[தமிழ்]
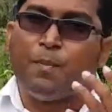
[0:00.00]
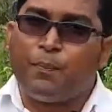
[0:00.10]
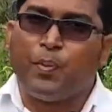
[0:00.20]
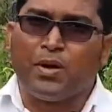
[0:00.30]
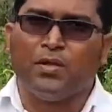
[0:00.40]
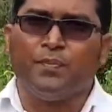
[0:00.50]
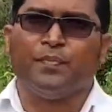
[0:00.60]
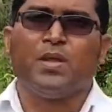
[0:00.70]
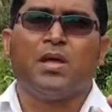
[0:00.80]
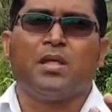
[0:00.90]

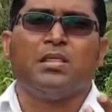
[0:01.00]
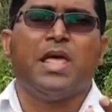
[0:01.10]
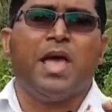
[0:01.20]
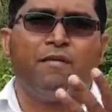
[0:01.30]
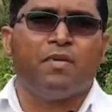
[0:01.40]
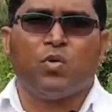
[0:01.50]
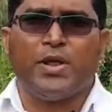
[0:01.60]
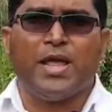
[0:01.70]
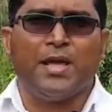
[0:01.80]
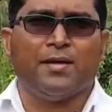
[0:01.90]
எப்பொழுதும்
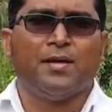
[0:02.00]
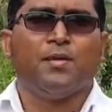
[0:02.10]
தேவனுடைய